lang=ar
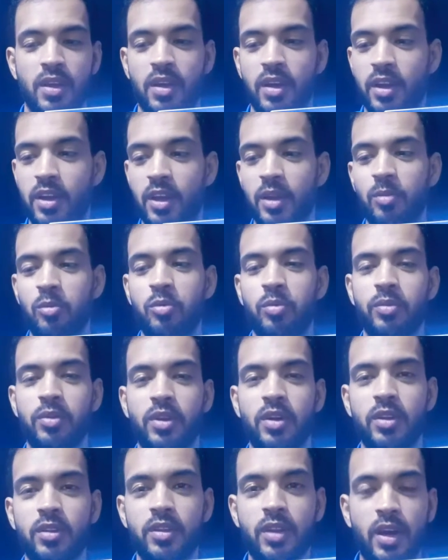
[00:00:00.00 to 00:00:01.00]
هكلمكم
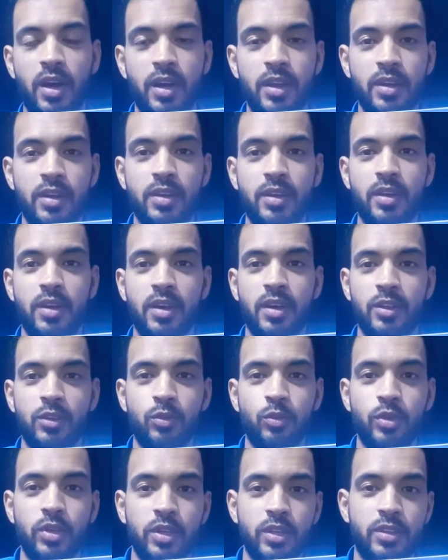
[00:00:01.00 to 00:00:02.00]
النهاردة عن
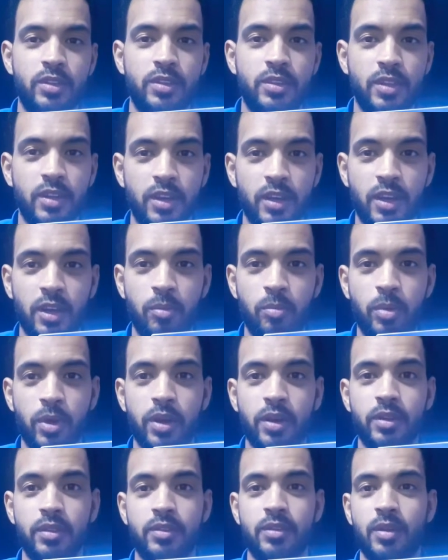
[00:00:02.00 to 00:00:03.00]
أدوية
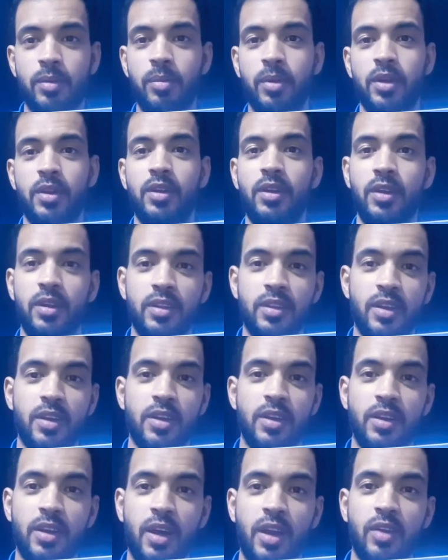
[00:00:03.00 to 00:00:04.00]
البرد طبعا احنا
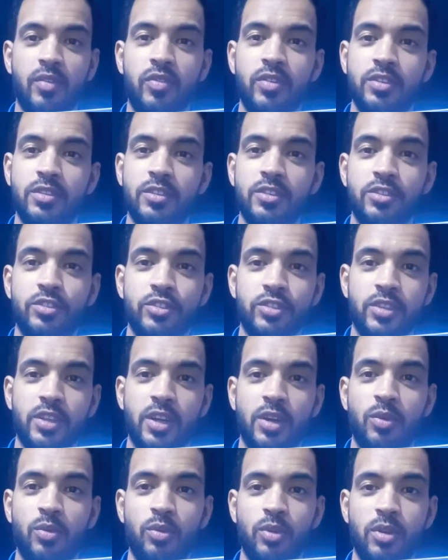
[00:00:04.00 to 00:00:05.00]
داخلين على فصل
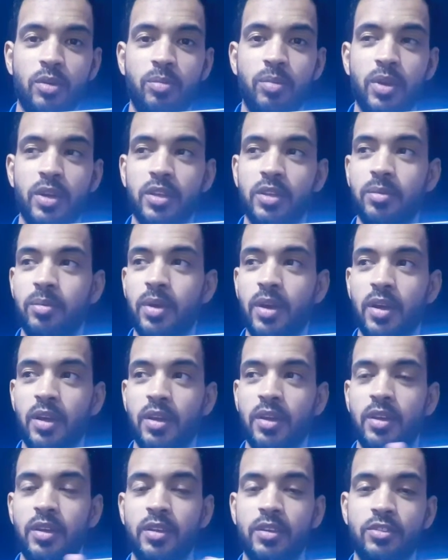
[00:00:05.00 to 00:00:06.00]
الشتاء والبرد بقى
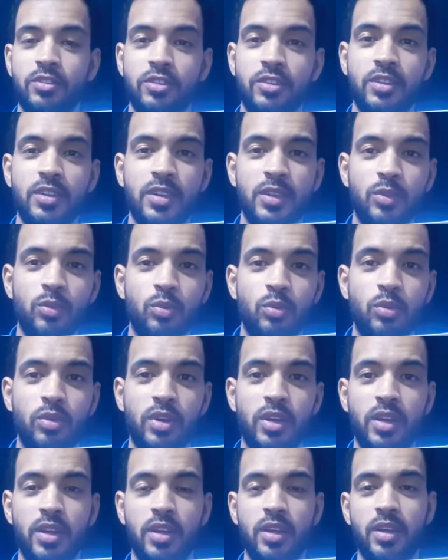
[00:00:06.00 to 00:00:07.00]
ايه شديد
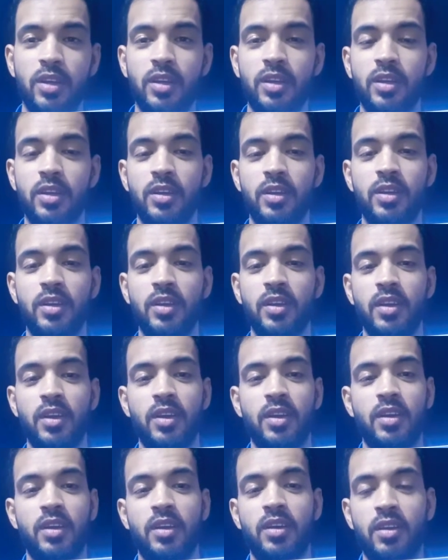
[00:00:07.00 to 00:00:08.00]
وكل
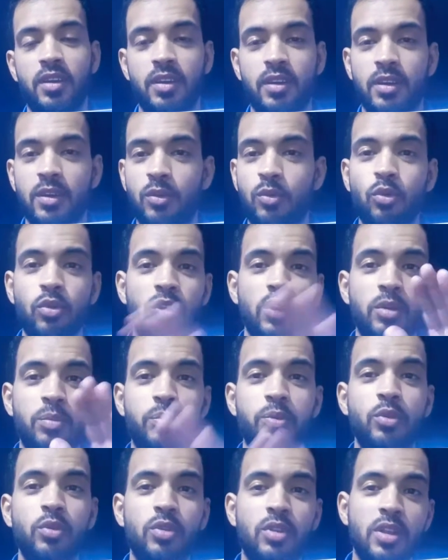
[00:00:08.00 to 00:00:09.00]

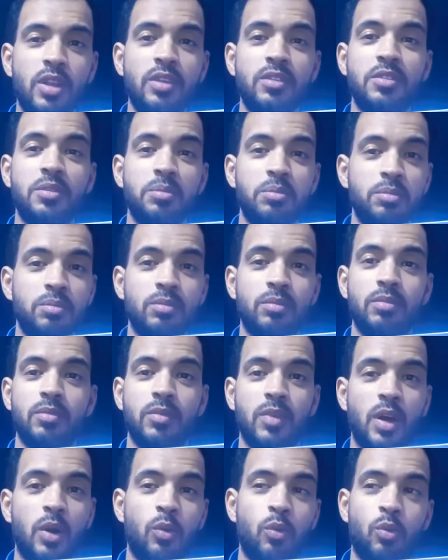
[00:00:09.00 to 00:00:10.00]
البيوت لازم
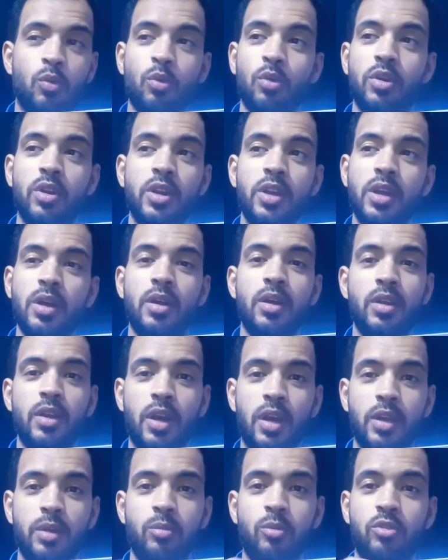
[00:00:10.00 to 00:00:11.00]
او كلنا
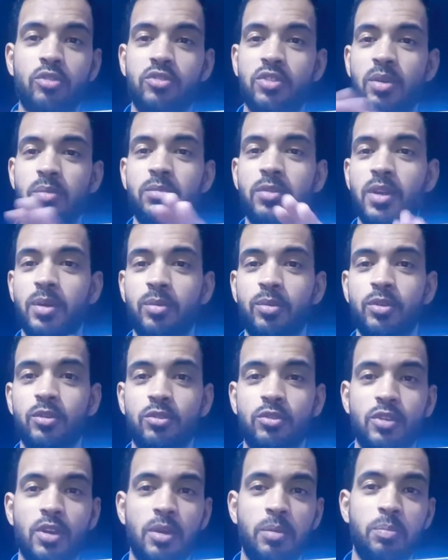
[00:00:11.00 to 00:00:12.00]
يعني معظمنا
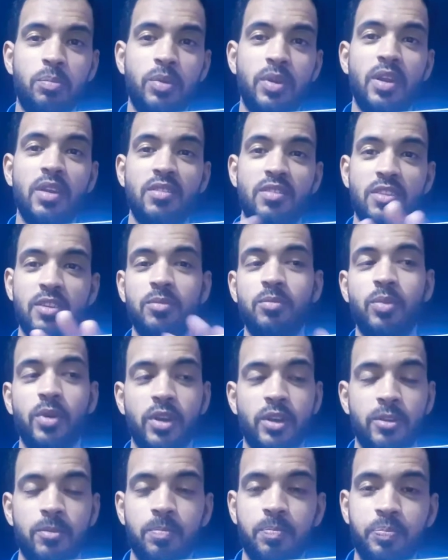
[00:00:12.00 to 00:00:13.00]
بيصاب بنزلة
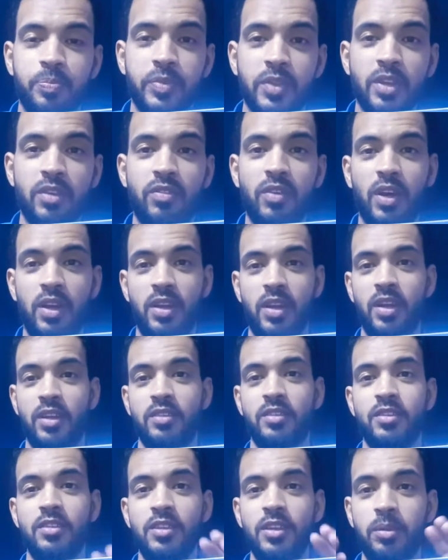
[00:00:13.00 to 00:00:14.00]
برد فاحنا
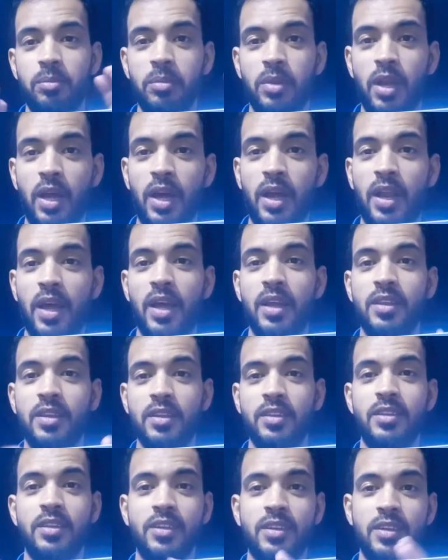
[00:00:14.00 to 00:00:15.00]
عايزين نعمل حلقات
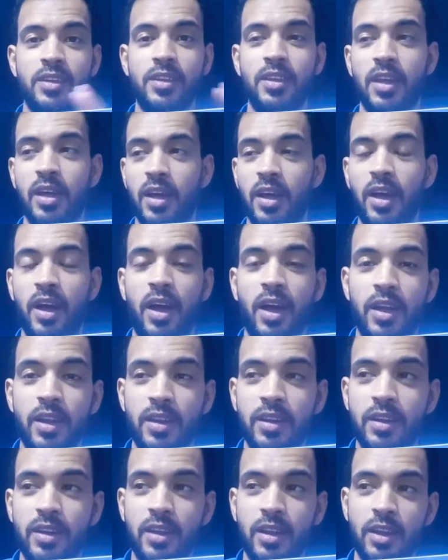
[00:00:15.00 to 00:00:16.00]
كتير كده
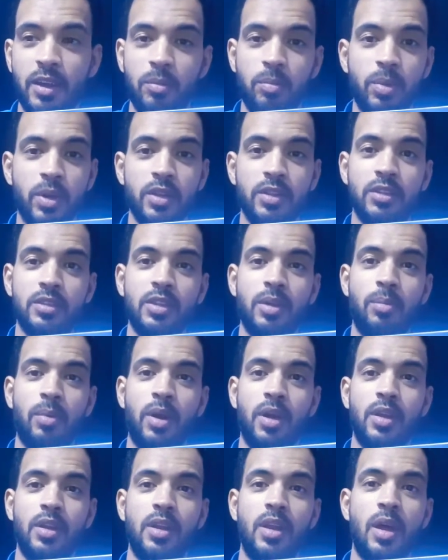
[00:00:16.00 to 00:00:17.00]
عن البرد
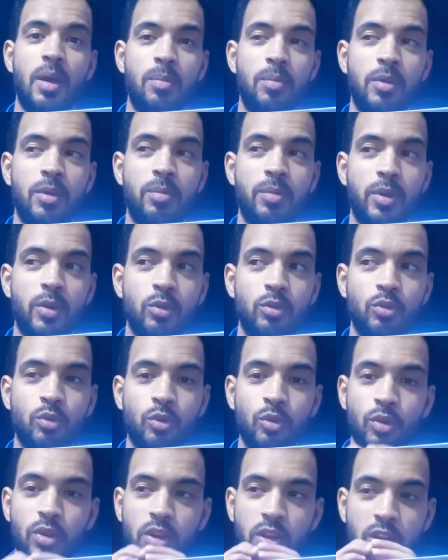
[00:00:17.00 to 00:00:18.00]
طبعا قبل ما
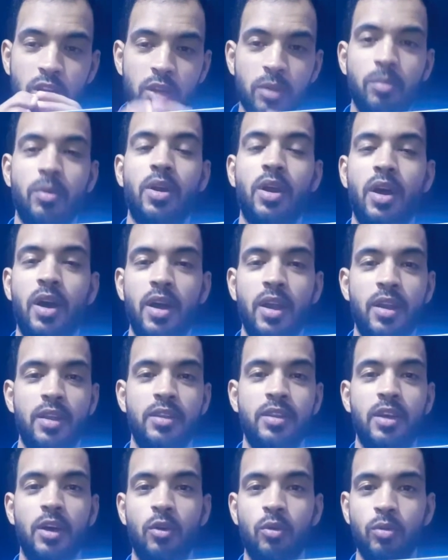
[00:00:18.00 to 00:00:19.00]
ندخل المرحله
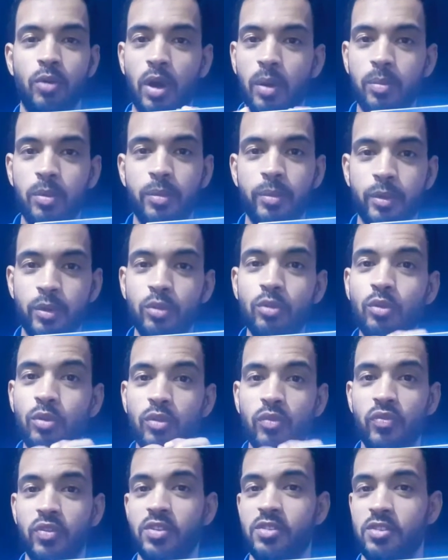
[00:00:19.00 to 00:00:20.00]
دي او قبل ما
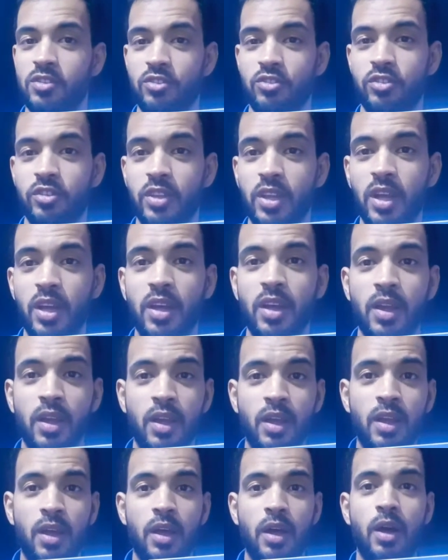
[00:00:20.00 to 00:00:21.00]
ندخل فصل الشتاء
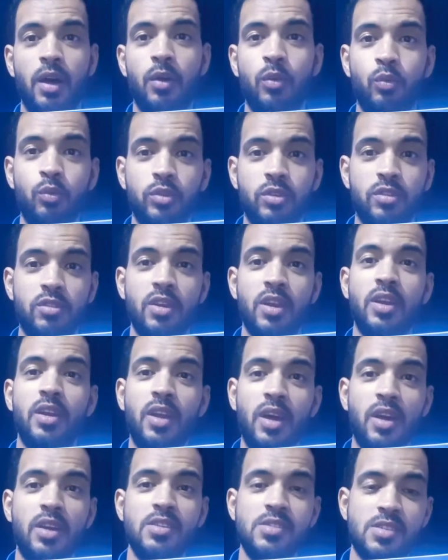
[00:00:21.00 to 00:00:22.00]
وازاي
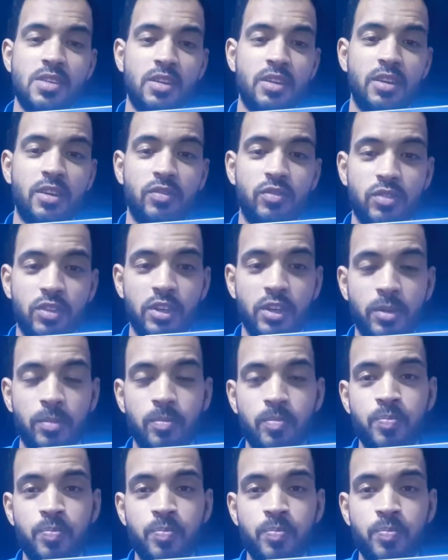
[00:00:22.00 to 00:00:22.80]
نحصن نفسنا